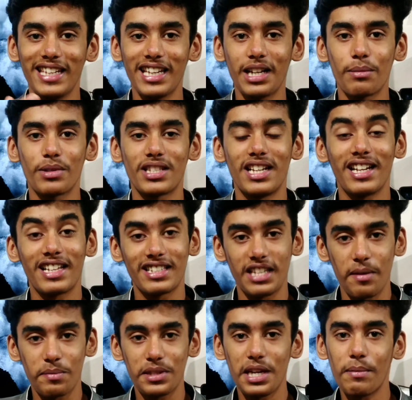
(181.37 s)
நீங்கள் நம்ம சேனலுக்கு
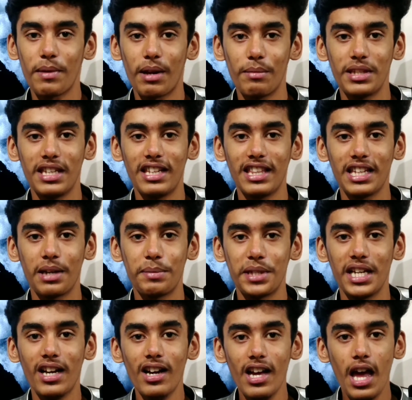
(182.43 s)
சப்ஸ்கிரைப் பண்ணாமல் இருந்தீங்க
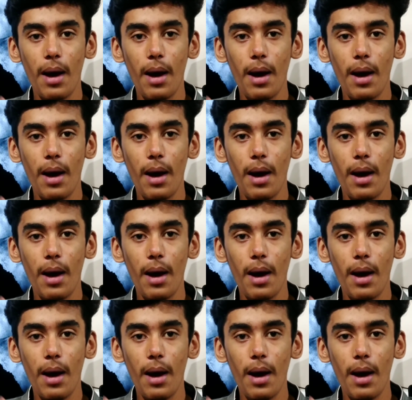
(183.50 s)
அப்படின்னா